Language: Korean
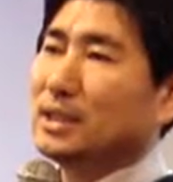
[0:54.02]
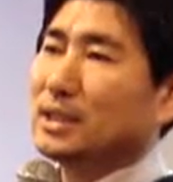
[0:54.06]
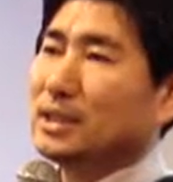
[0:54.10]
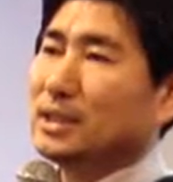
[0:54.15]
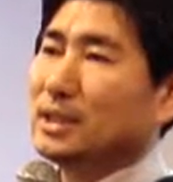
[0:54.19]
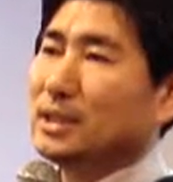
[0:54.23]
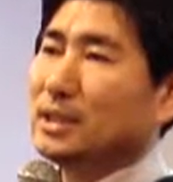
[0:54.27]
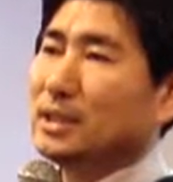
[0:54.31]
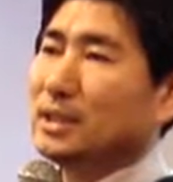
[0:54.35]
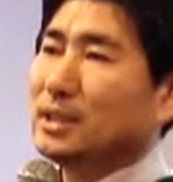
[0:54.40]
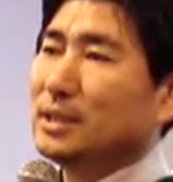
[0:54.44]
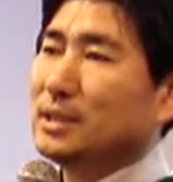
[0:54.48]

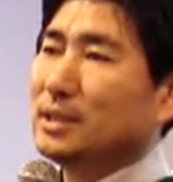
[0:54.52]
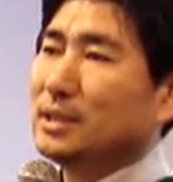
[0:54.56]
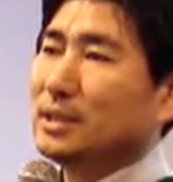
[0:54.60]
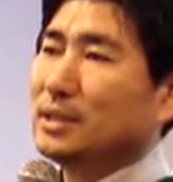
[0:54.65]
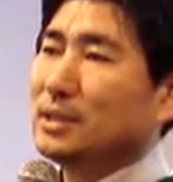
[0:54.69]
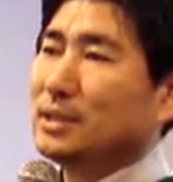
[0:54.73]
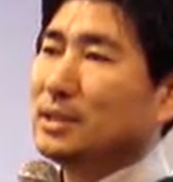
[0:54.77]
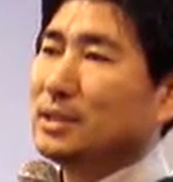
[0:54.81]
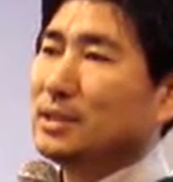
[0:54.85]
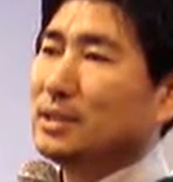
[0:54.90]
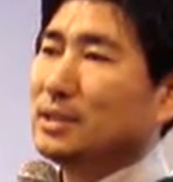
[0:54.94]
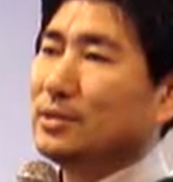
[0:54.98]
이
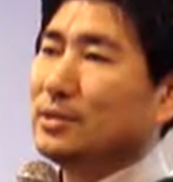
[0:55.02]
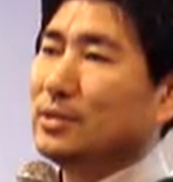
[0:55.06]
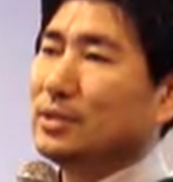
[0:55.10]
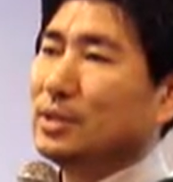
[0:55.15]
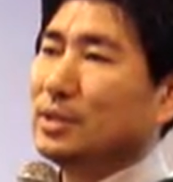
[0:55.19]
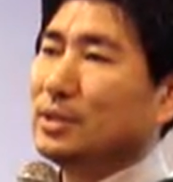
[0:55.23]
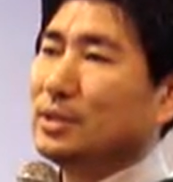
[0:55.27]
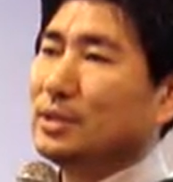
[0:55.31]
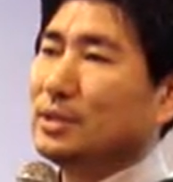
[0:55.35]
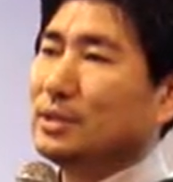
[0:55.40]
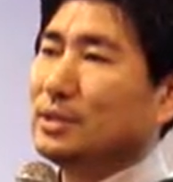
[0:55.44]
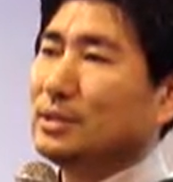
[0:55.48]

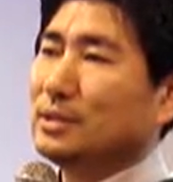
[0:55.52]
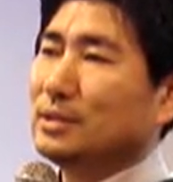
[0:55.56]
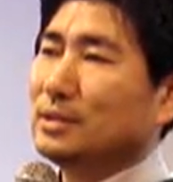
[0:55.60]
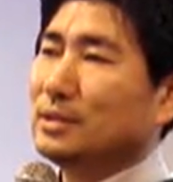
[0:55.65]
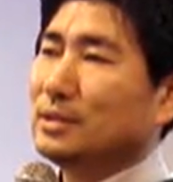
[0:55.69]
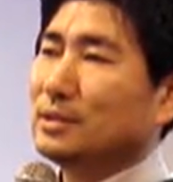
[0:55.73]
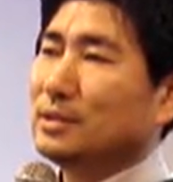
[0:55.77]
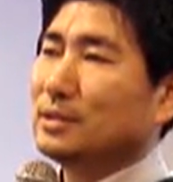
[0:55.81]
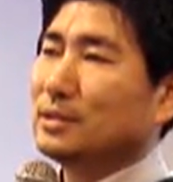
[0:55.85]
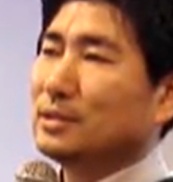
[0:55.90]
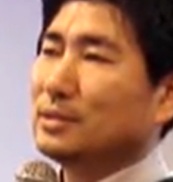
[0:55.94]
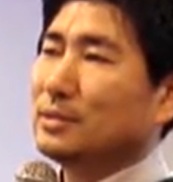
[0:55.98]
여인은
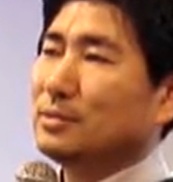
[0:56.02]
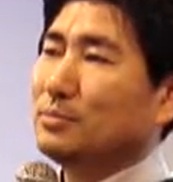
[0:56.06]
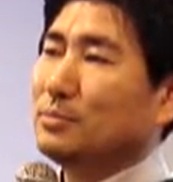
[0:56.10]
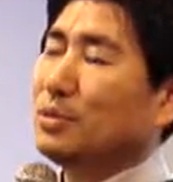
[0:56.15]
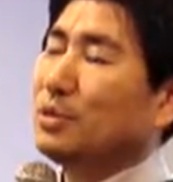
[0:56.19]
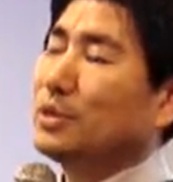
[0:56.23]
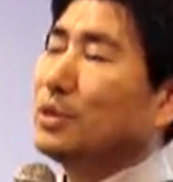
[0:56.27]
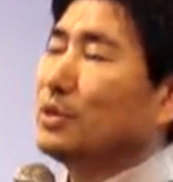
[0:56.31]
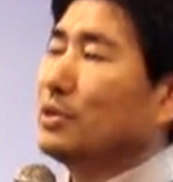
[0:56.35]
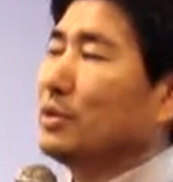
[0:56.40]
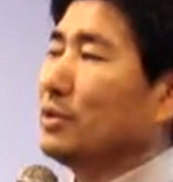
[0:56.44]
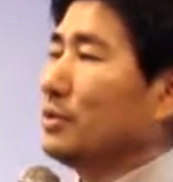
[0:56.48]

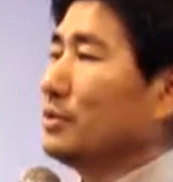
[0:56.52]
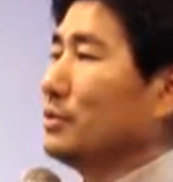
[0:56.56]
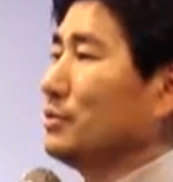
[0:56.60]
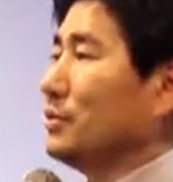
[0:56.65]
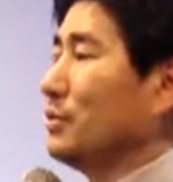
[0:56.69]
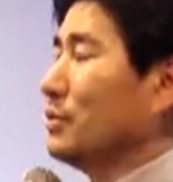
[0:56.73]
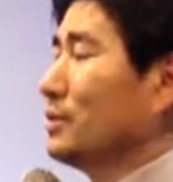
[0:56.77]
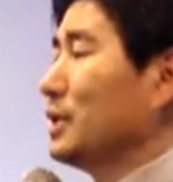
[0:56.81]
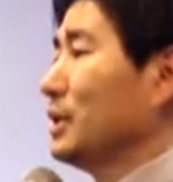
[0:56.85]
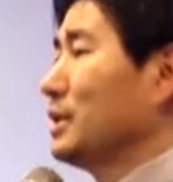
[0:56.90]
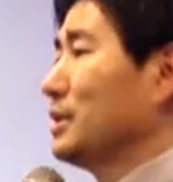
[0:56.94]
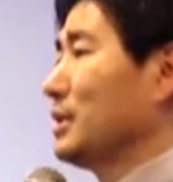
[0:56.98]
머릿결은
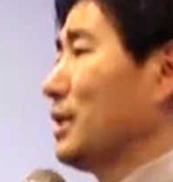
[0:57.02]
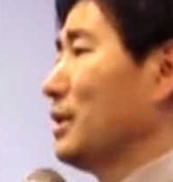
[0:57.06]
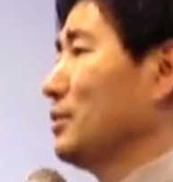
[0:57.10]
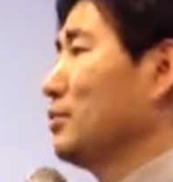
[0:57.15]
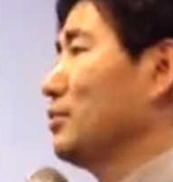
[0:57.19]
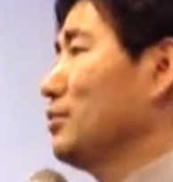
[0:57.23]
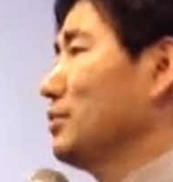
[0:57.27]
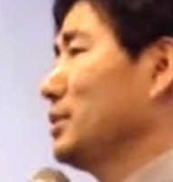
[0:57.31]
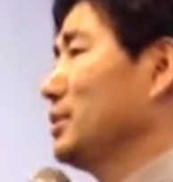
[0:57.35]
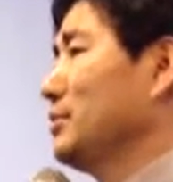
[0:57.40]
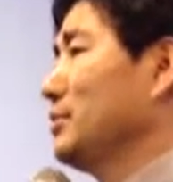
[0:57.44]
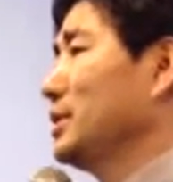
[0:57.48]
여자의
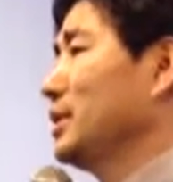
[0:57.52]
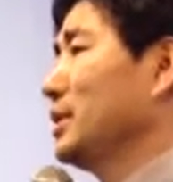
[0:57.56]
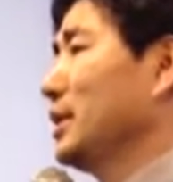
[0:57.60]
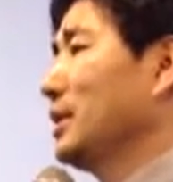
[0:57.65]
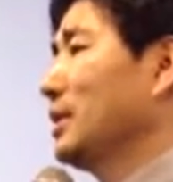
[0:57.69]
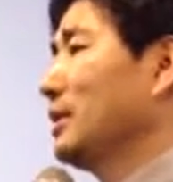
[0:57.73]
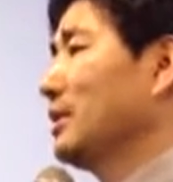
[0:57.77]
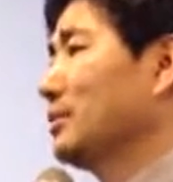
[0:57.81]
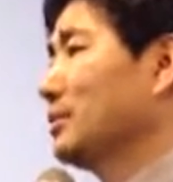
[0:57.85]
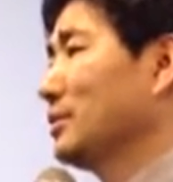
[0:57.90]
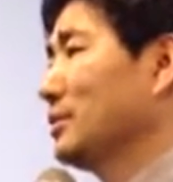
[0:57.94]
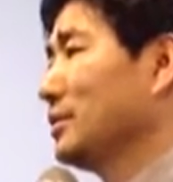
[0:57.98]

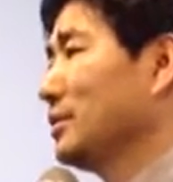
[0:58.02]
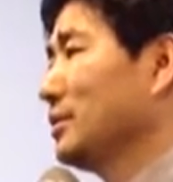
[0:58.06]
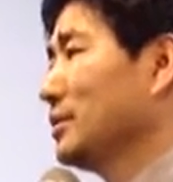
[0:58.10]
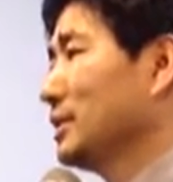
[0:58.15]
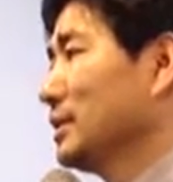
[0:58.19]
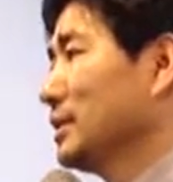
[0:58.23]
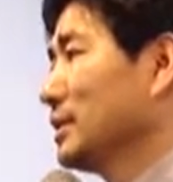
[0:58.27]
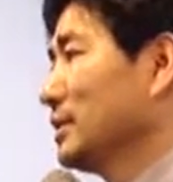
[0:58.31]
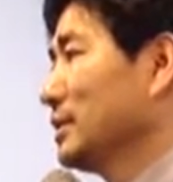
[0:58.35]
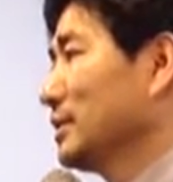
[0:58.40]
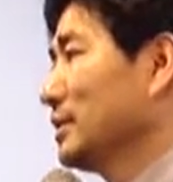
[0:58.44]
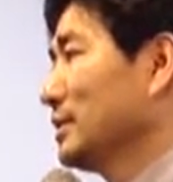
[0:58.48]
자존심이잖아요. 그죠?
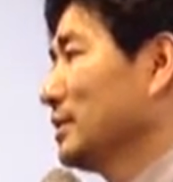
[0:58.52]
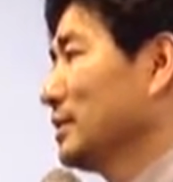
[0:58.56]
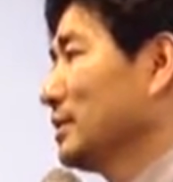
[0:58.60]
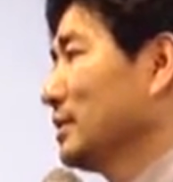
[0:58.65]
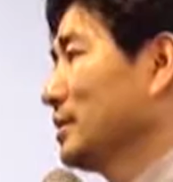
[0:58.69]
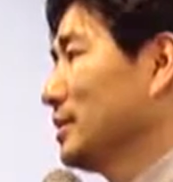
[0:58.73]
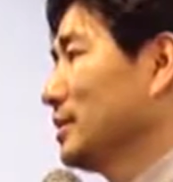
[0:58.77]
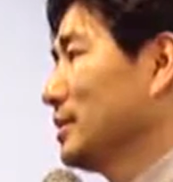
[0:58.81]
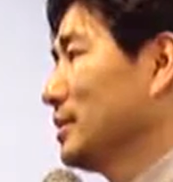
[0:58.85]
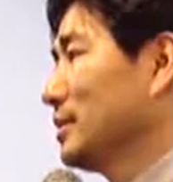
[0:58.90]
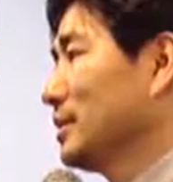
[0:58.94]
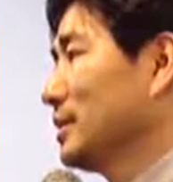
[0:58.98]

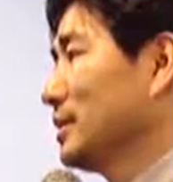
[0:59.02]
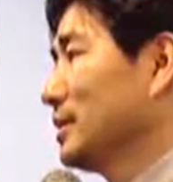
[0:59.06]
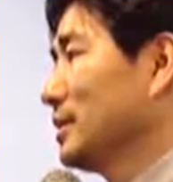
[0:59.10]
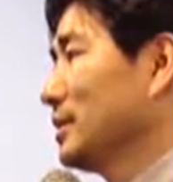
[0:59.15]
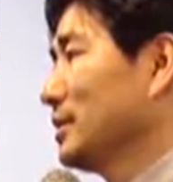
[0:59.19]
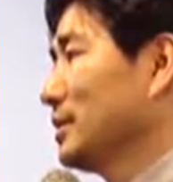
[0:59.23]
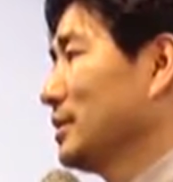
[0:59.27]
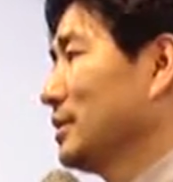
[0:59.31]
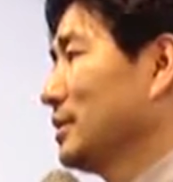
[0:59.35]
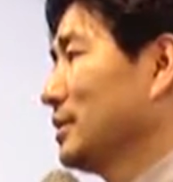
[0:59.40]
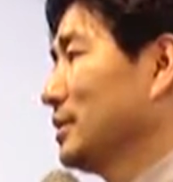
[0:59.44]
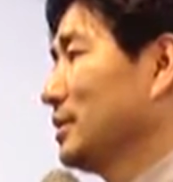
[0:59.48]

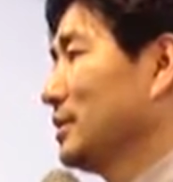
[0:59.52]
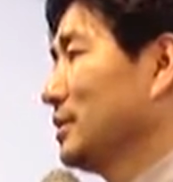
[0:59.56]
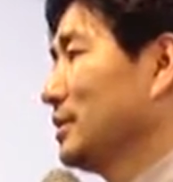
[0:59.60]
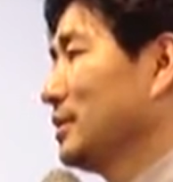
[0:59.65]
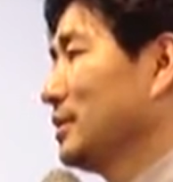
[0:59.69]
네.